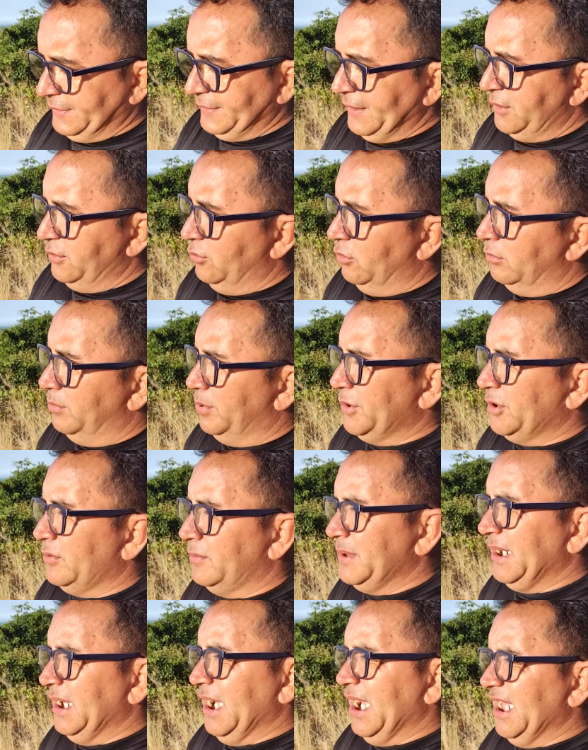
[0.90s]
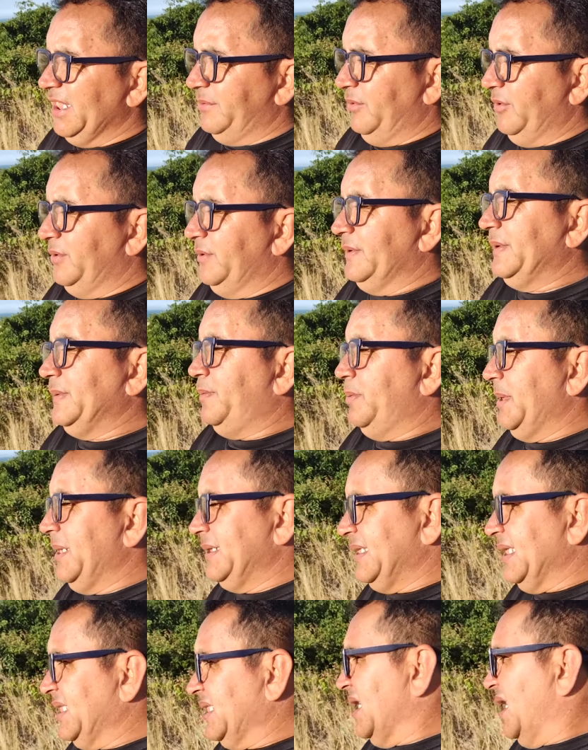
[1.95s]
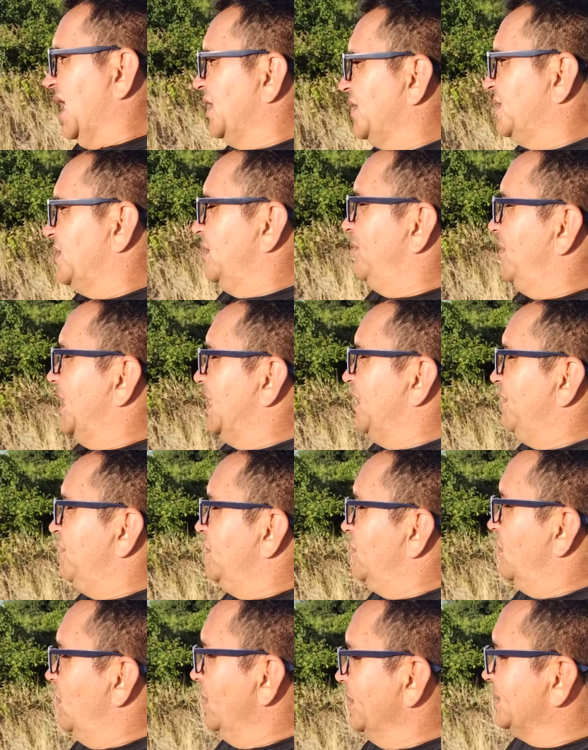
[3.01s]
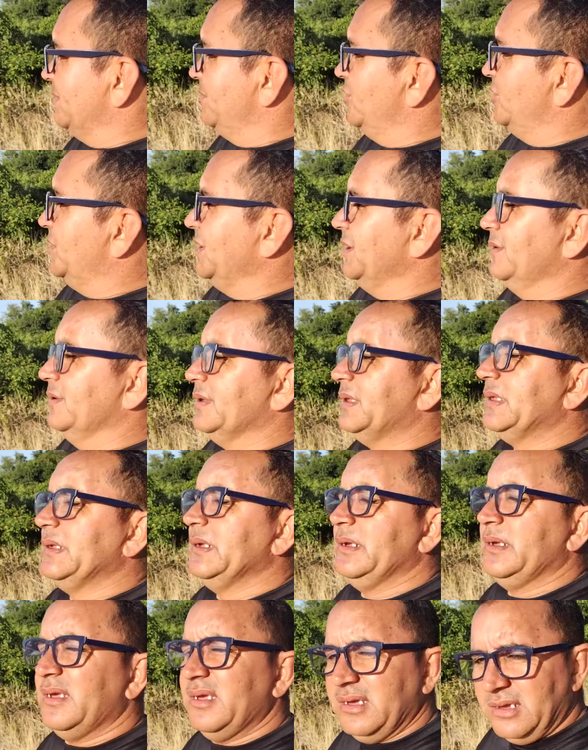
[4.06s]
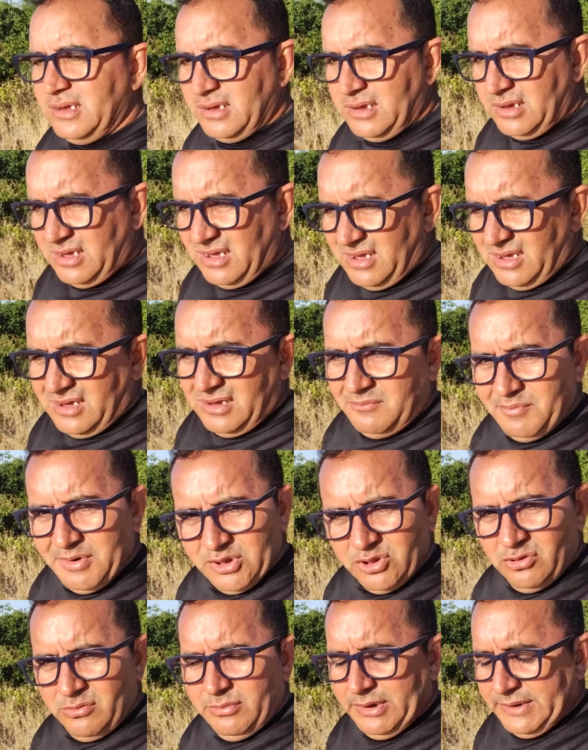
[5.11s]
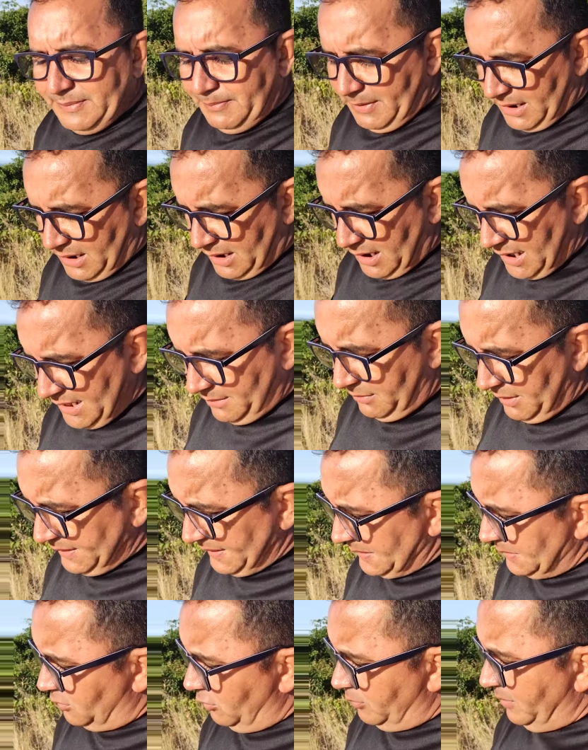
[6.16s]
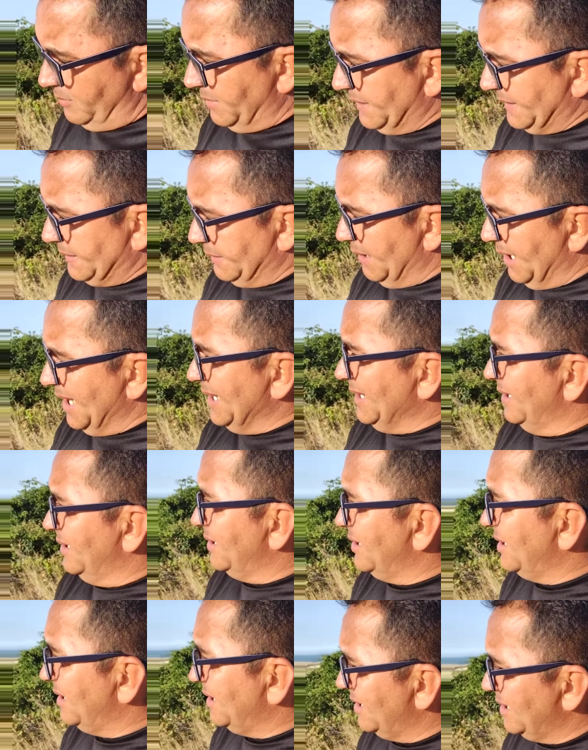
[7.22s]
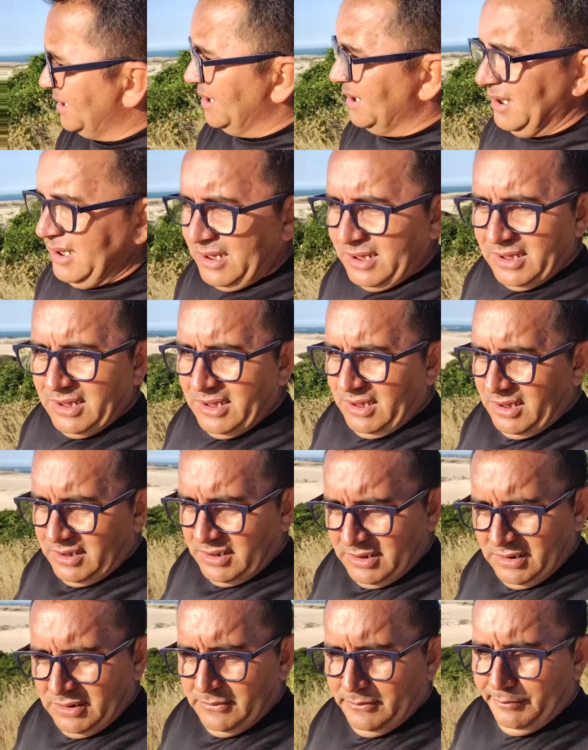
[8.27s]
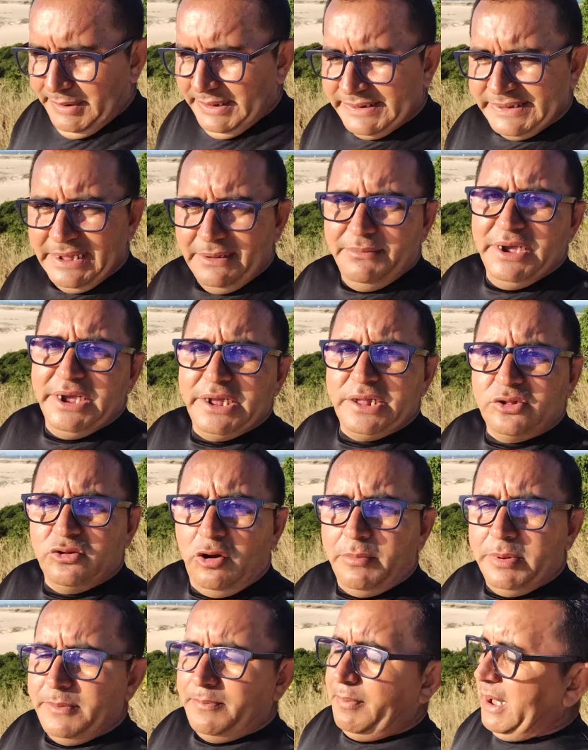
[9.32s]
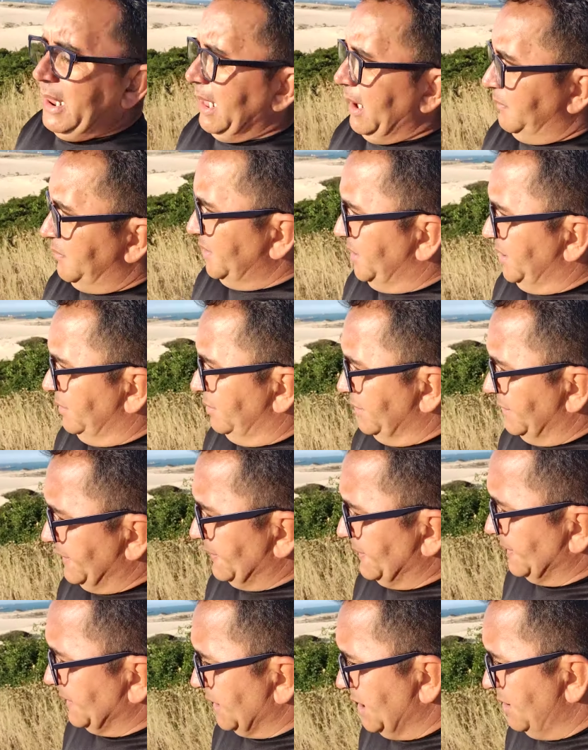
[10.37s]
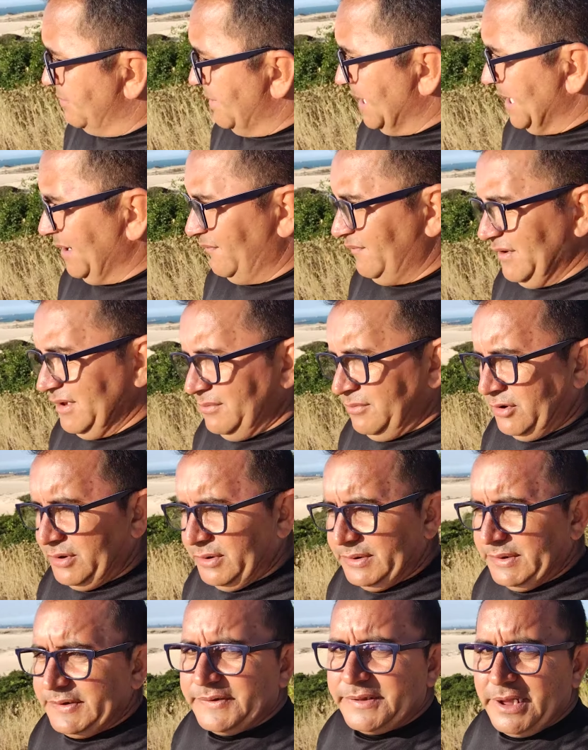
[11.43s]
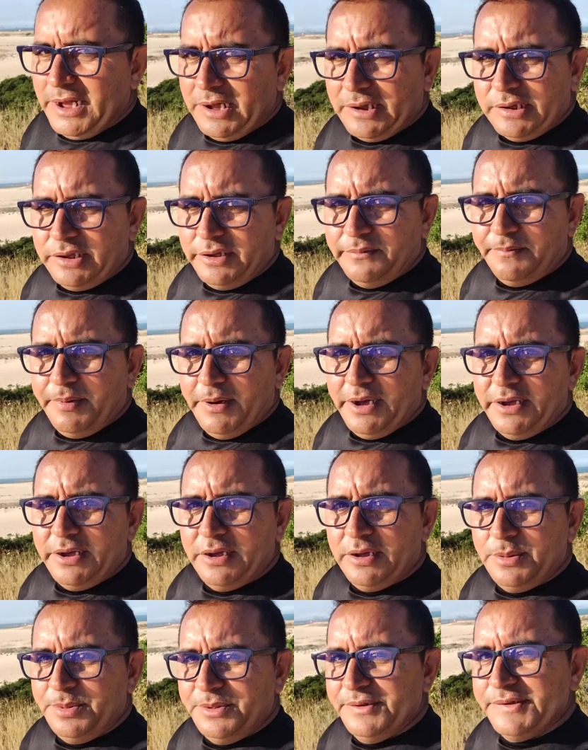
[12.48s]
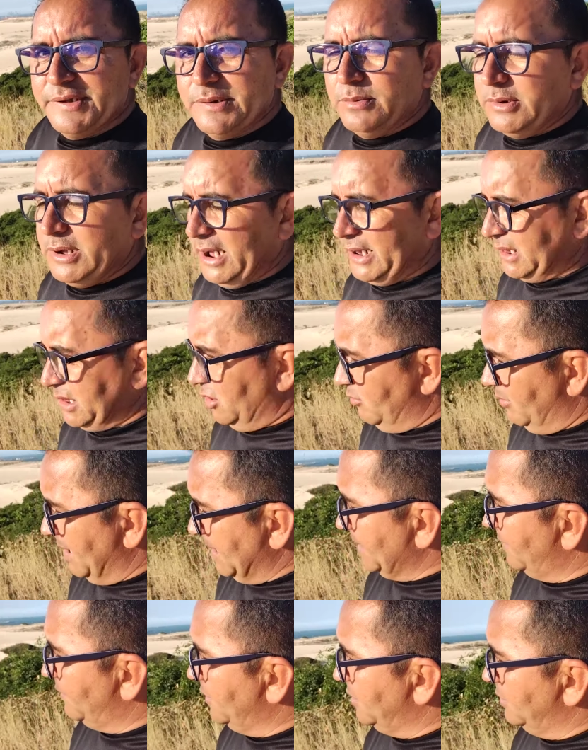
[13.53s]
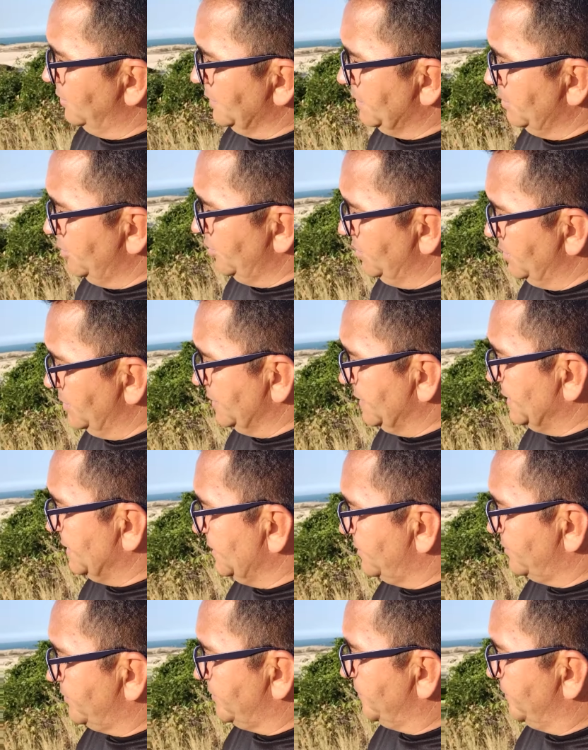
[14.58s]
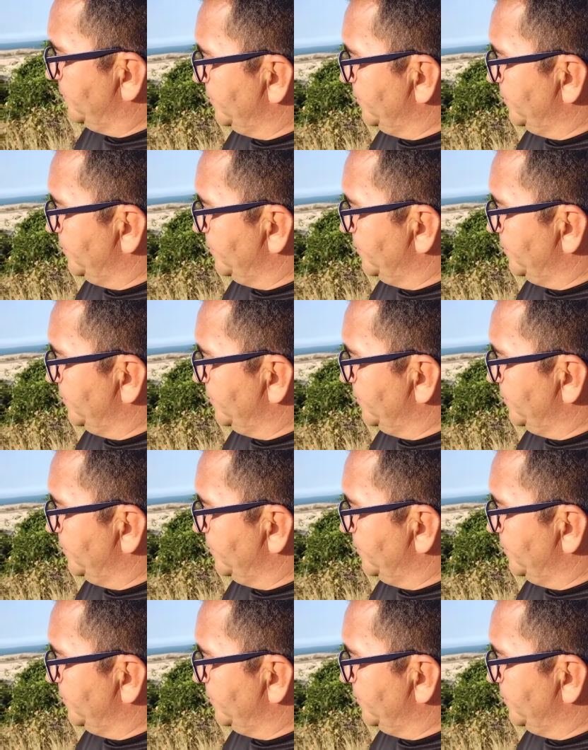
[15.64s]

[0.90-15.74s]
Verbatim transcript: Senhor, muito obrigado, meu Deus, por esta tarde tão maravilhosa, meu Deus. Perdoa meus pecados, minhas culpas, minhas falhas. Pensamento, obra e palavra, Deus. Que maravilha, meu Deus, estar aqui, Pai, neste lugar tão maravilhoso, meu Deus.